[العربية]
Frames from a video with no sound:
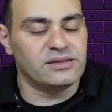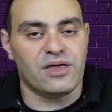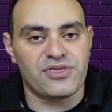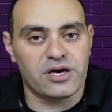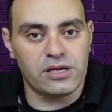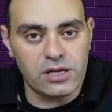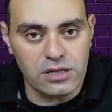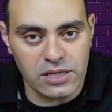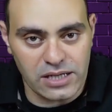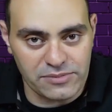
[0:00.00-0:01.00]
ده ذا هيل
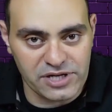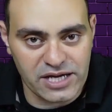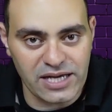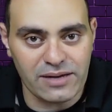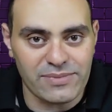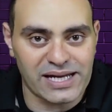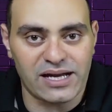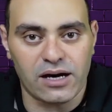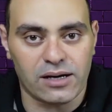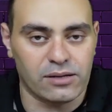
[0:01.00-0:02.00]
الامريكيه
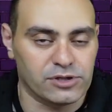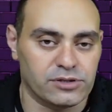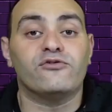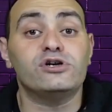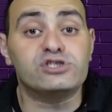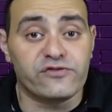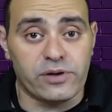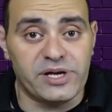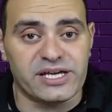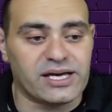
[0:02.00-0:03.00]
معلقه خبر فويس اوف
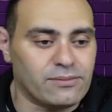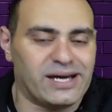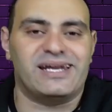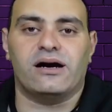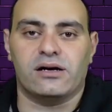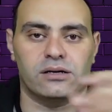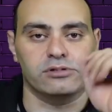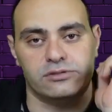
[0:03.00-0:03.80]
امريكا معلقه خبر